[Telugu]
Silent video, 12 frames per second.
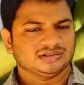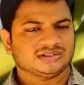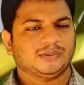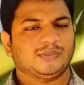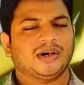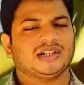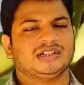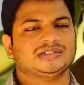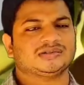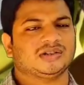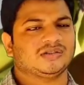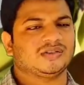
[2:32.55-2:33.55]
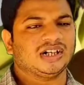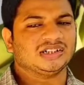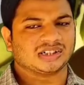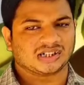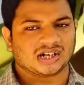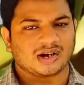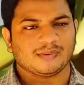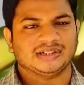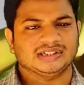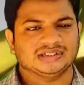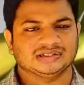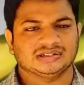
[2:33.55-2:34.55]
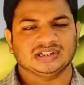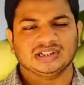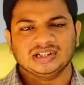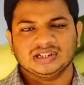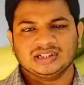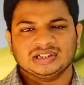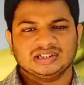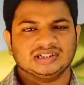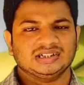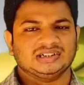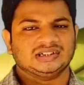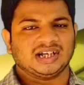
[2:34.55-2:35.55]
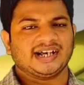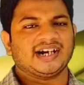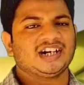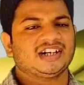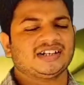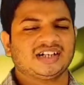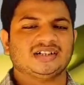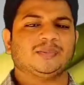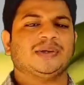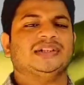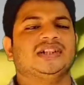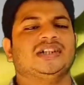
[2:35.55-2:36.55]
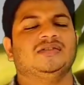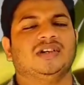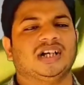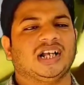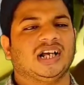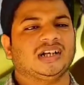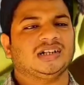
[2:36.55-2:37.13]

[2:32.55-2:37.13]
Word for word: సరిపడా తీసుకోవడం వల్ల చక్కగా పనిచేస్తుంది ఈ థైరాయిడ్ గ్రంథి పనిచేయడం వల్ల